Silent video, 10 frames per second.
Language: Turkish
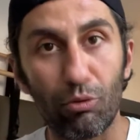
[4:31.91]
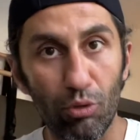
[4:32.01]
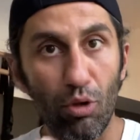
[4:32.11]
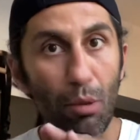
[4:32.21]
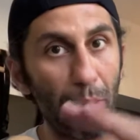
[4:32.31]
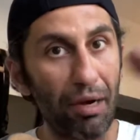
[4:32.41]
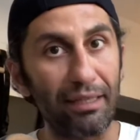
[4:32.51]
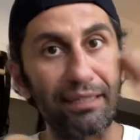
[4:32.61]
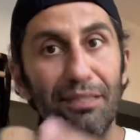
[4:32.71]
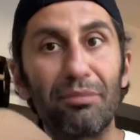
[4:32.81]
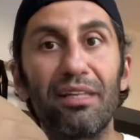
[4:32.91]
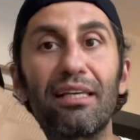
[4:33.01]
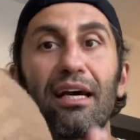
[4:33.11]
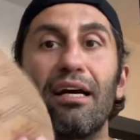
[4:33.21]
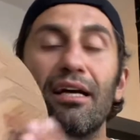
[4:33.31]
O parke
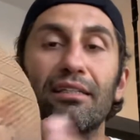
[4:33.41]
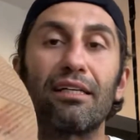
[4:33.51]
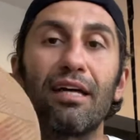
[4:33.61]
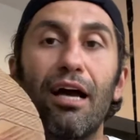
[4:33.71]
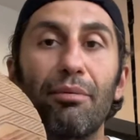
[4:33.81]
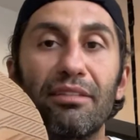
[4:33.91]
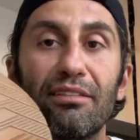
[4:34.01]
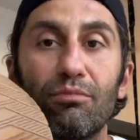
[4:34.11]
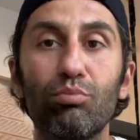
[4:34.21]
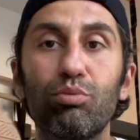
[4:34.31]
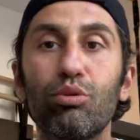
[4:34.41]
zemindeki ayakları kaymasın.